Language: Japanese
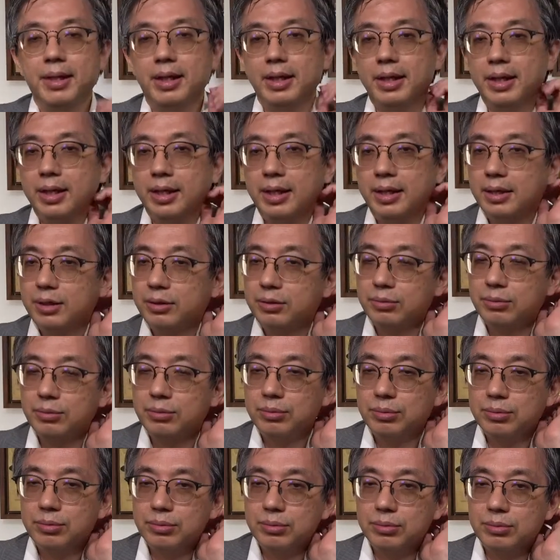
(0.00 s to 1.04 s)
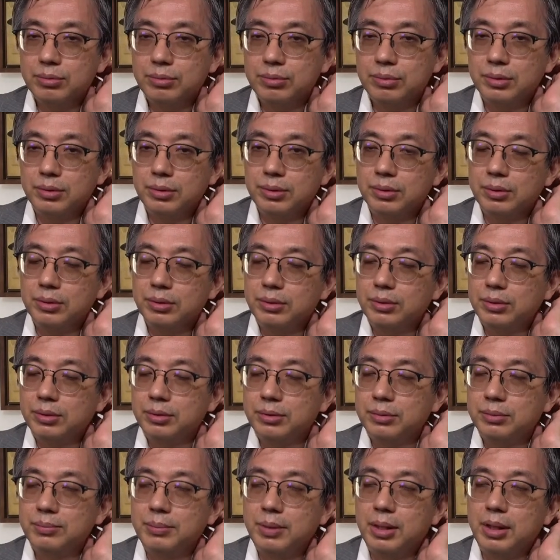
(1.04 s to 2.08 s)
えー、そういう
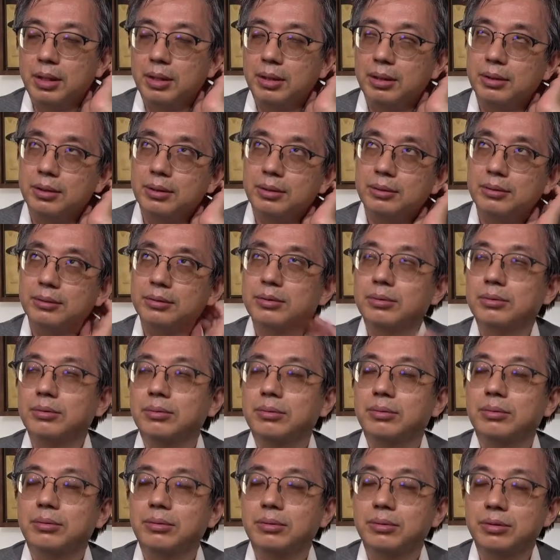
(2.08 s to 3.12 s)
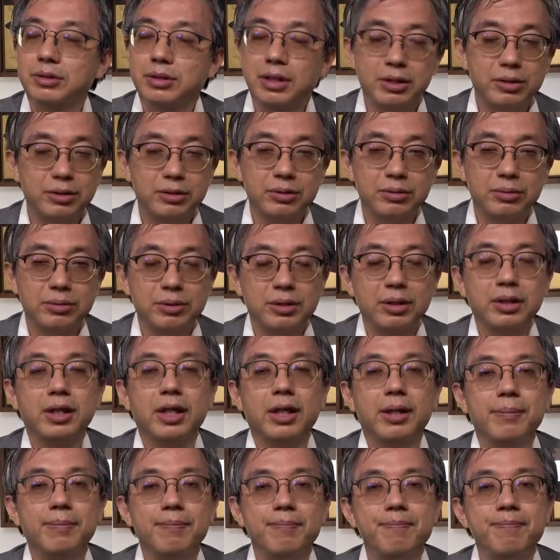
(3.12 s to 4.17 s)
まあその弱中の世
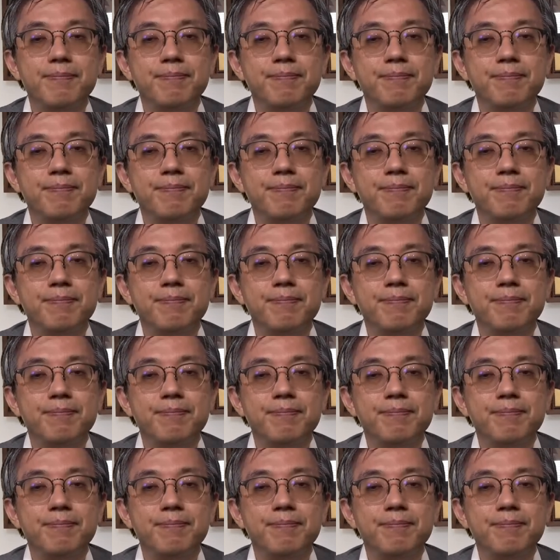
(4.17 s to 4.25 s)
界